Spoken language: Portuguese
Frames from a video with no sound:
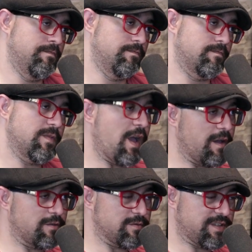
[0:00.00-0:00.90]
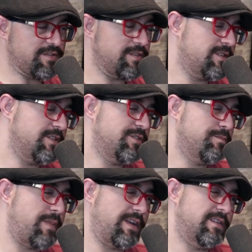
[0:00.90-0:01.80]
Né, eu não sei se eu entendi
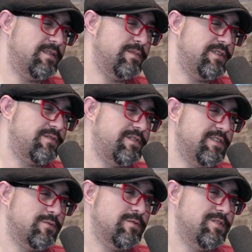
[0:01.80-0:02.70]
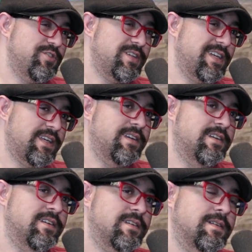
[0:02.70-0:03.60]
bem. É. Limite físico de quê? É
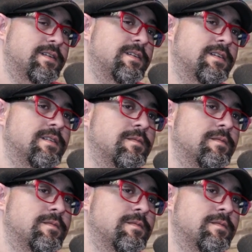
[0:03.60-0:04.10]
porque você fala assim, no